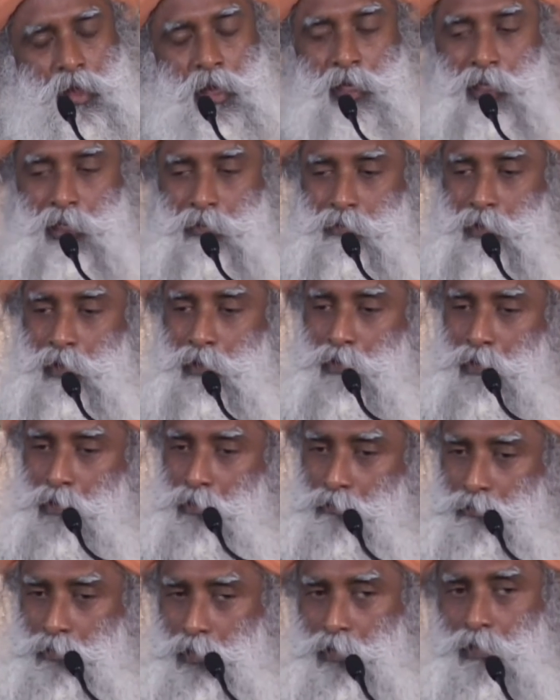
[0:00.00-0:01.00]
அதுக்கு
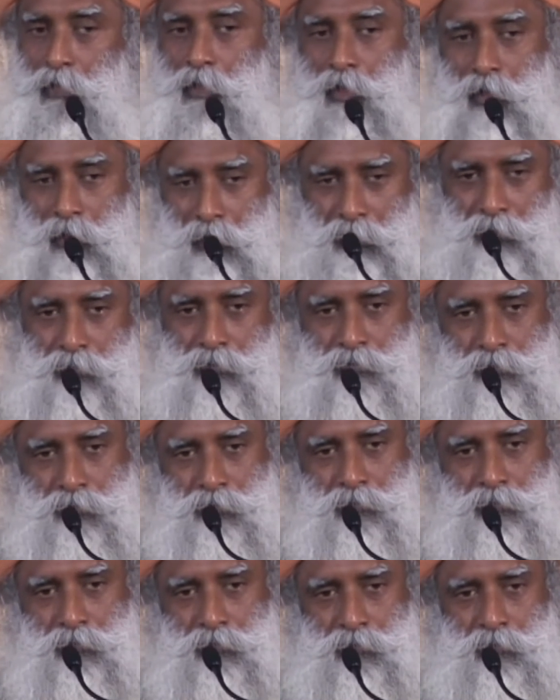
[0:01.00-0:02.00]
மேலையும் பல பல முறை
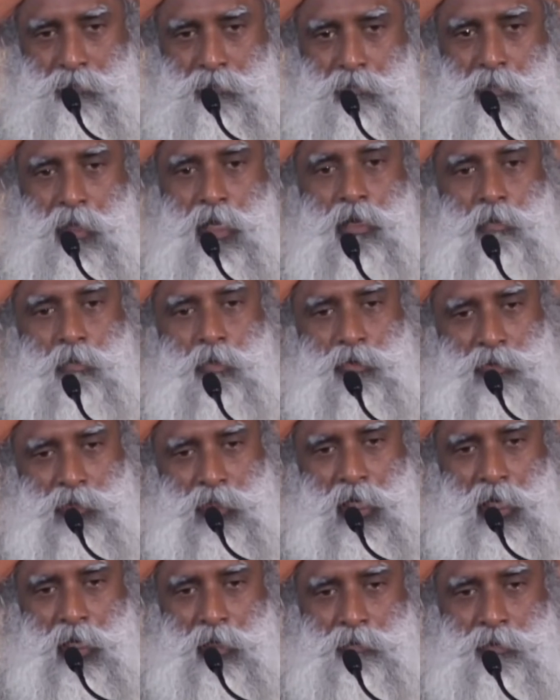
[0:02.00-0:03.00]
கர்ஜனை செய்யும்னு
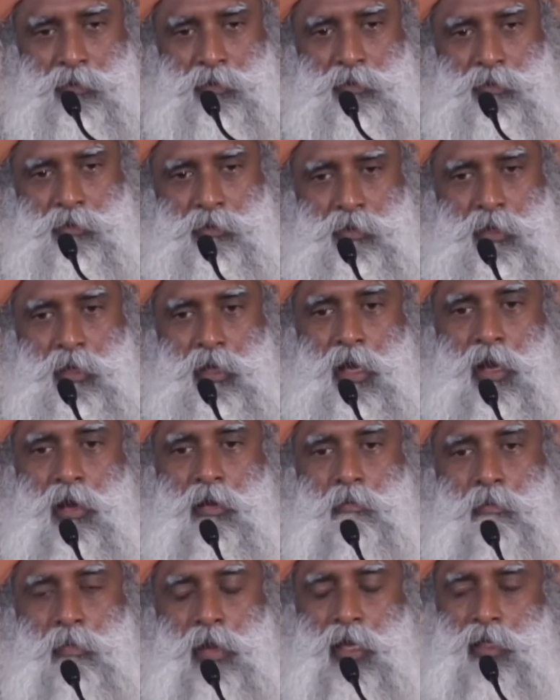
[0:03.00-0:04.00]
நான் சொன்னேன்
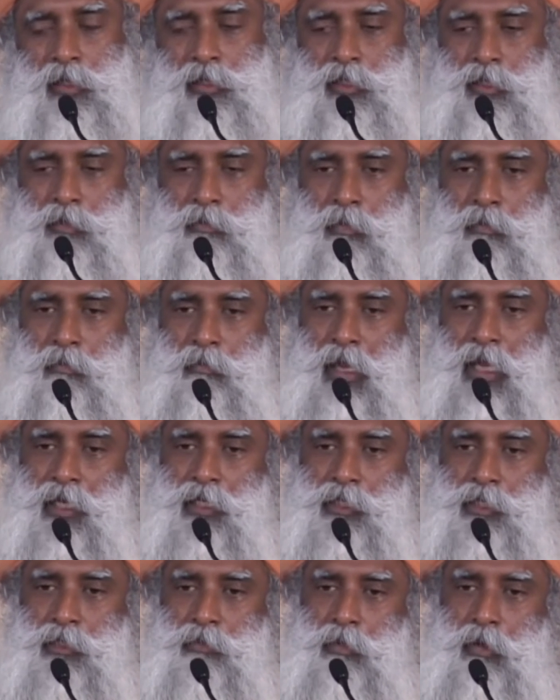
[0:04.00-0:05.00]

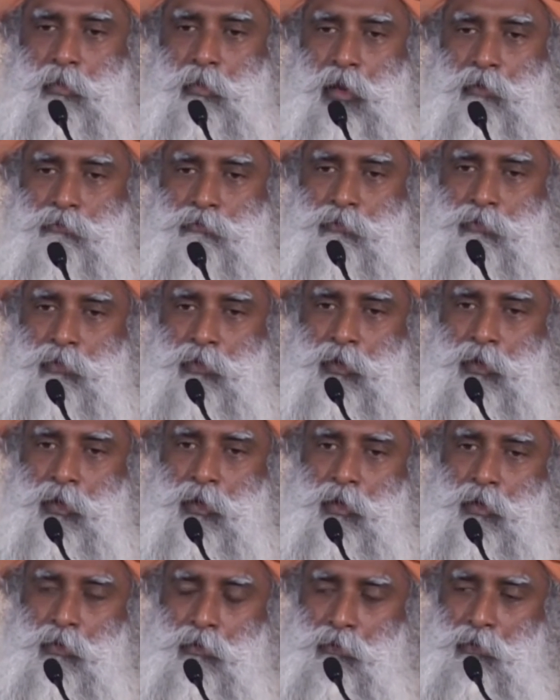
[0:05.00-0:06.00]
அதிகபட்சமா நூற்றி
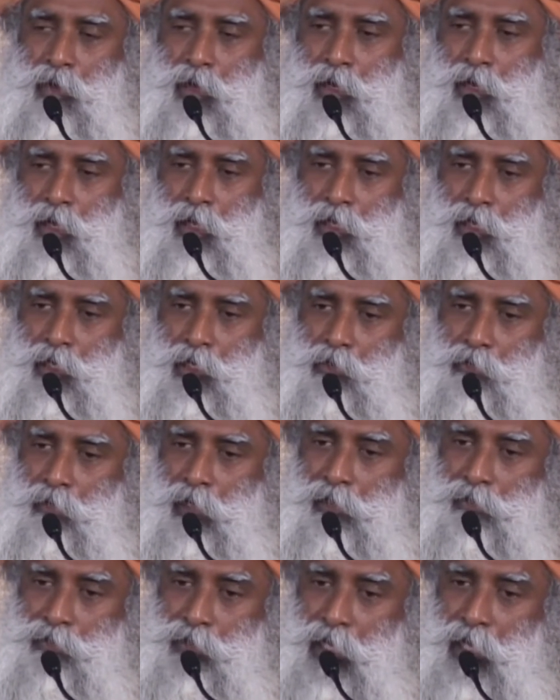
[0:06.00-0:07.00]
பன்னிரண்டு முறை கர்ஜனை
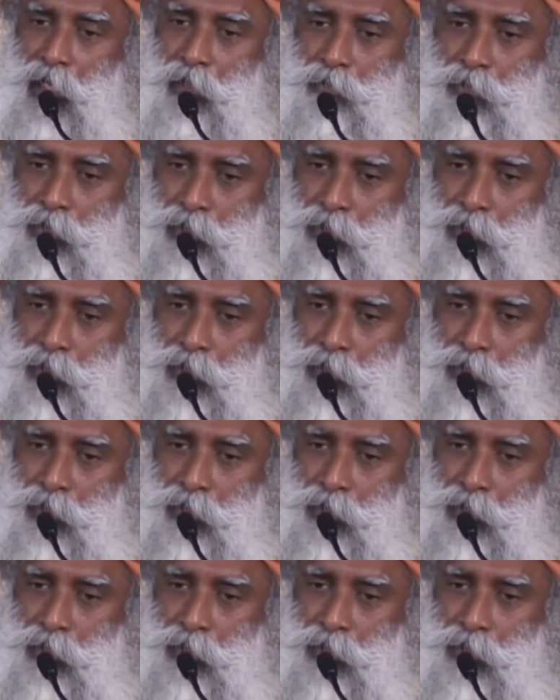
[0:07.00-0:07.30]
செய்யும்